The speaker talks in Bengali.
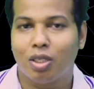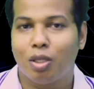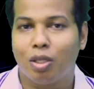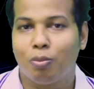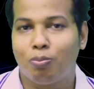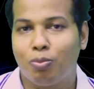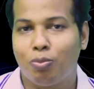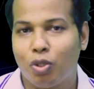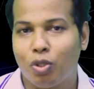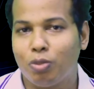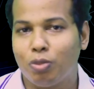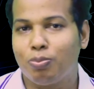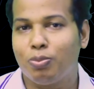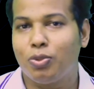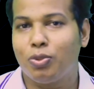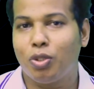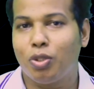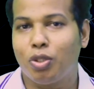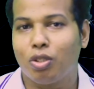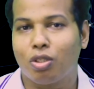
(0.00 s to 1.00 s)

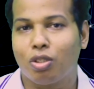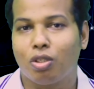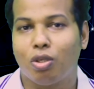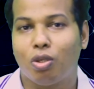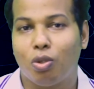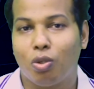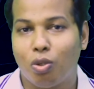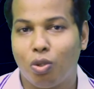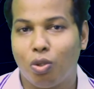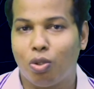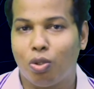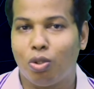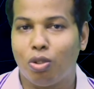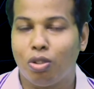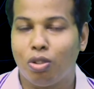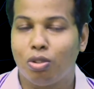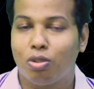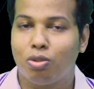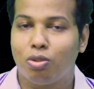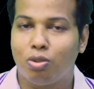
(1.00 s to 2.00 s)
পরিপূরক ও
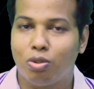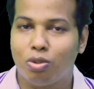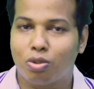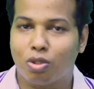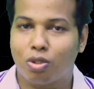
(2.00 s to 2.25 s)
টুস